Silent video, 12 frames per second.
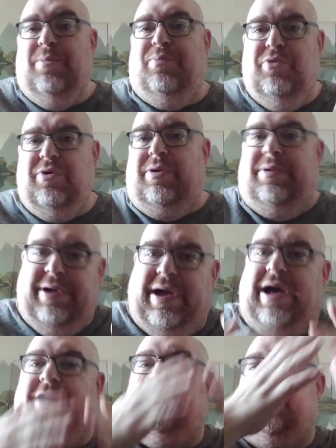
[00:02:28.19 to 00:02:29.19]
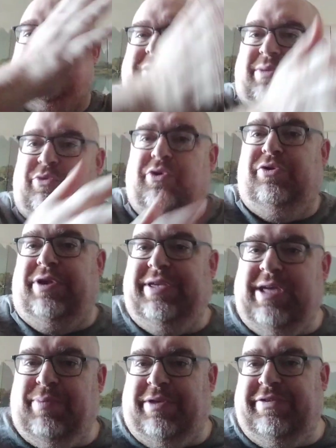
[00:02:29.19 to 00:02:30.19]
pour avancer mieux dans les
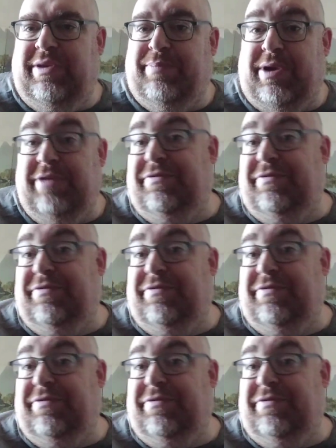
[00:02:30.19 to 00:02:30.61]
quêtes principales